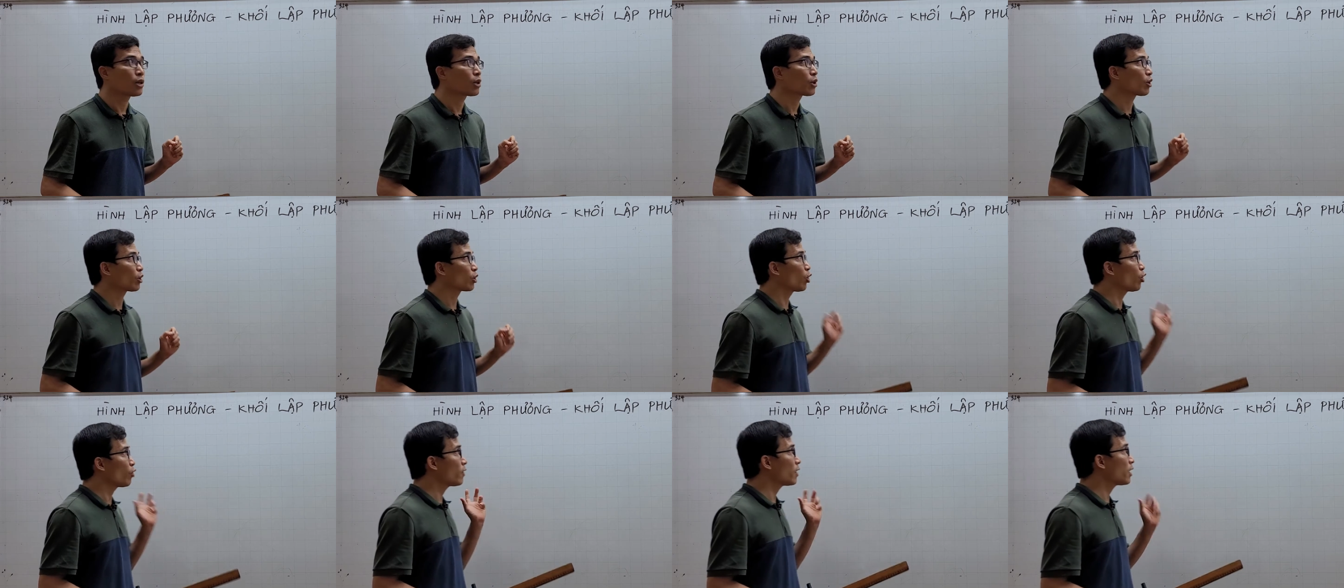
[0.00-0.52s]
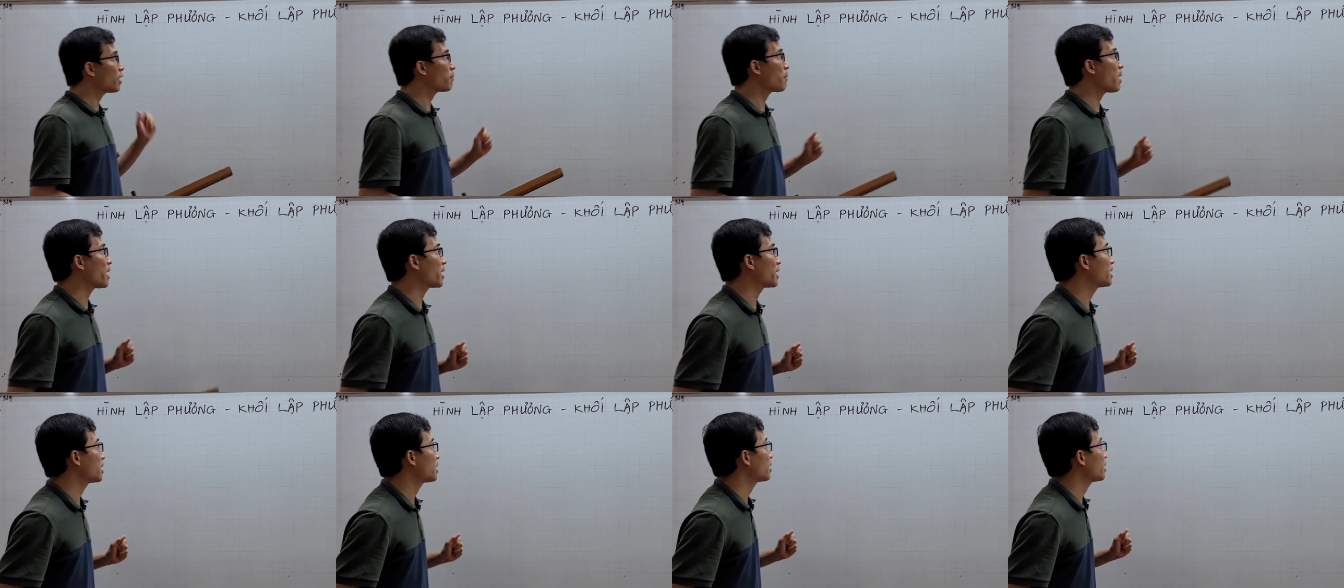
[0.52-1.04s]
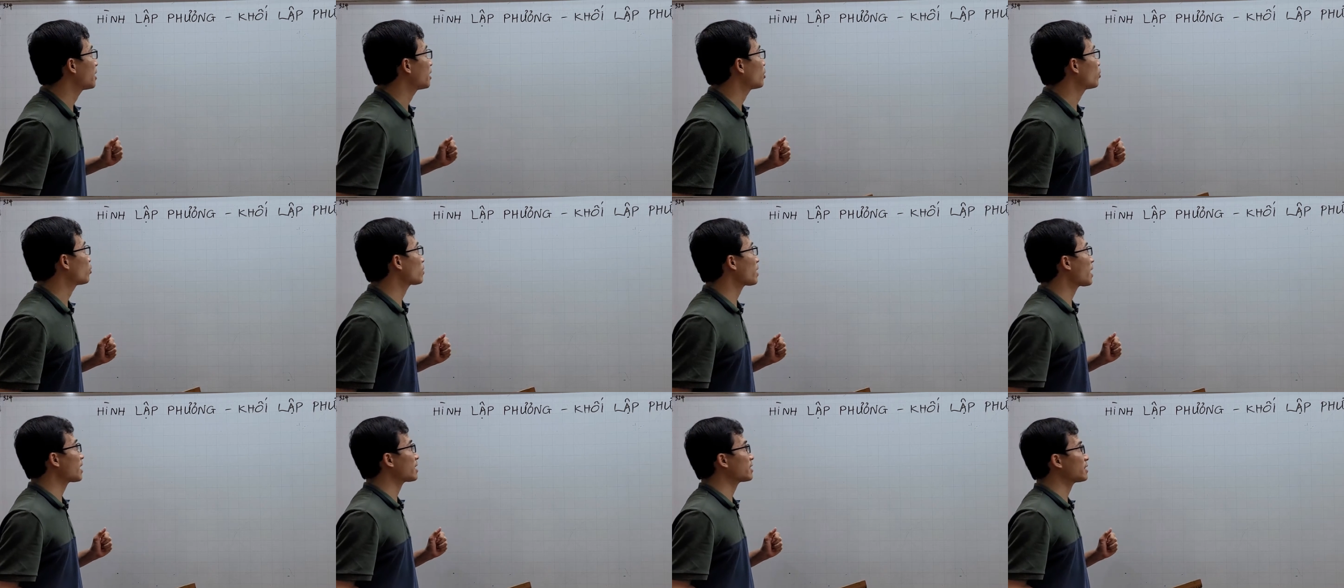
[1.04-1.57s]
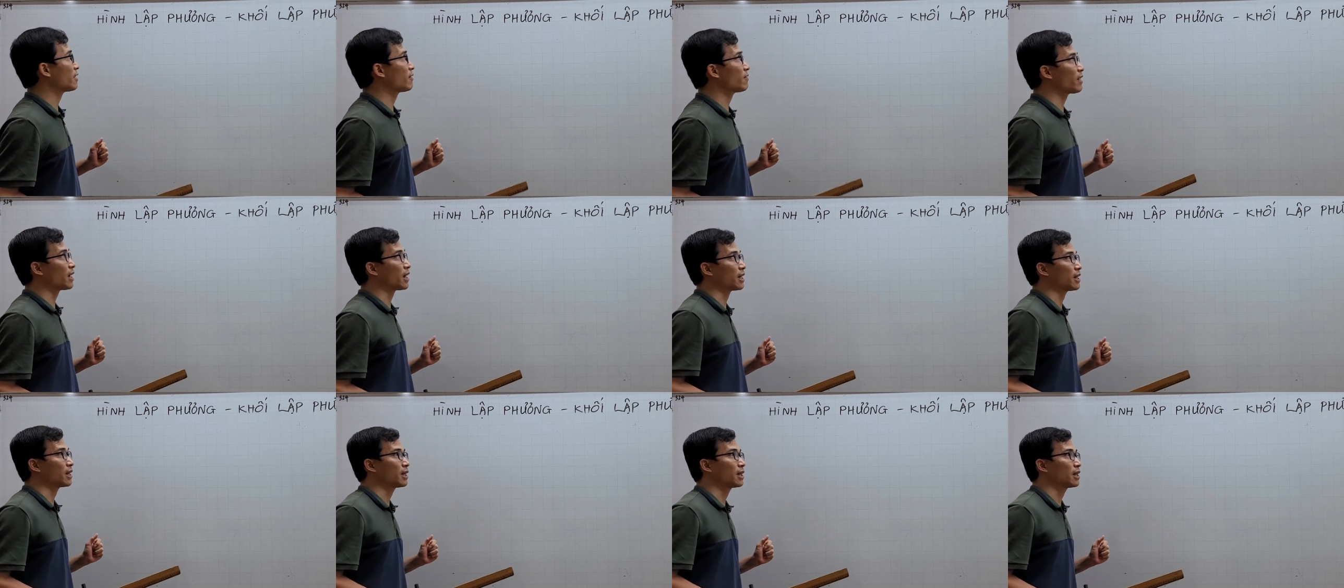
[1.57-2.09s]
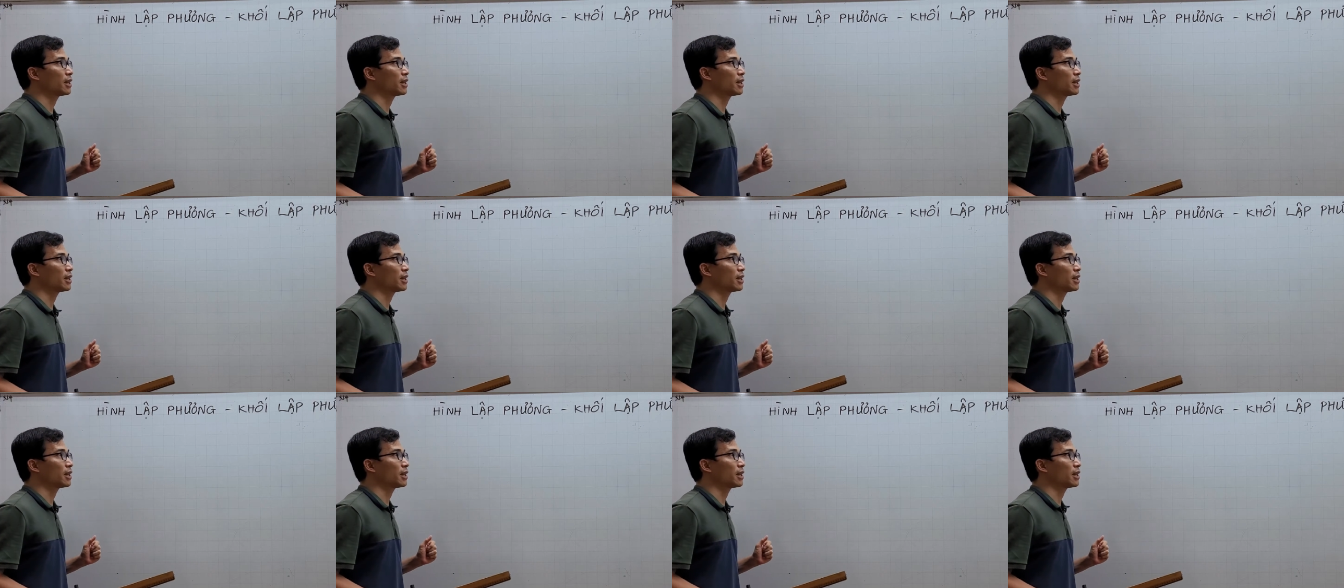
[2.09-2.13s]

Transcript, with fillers: còn đối với lớp 7 thì chúng ta sẽ phải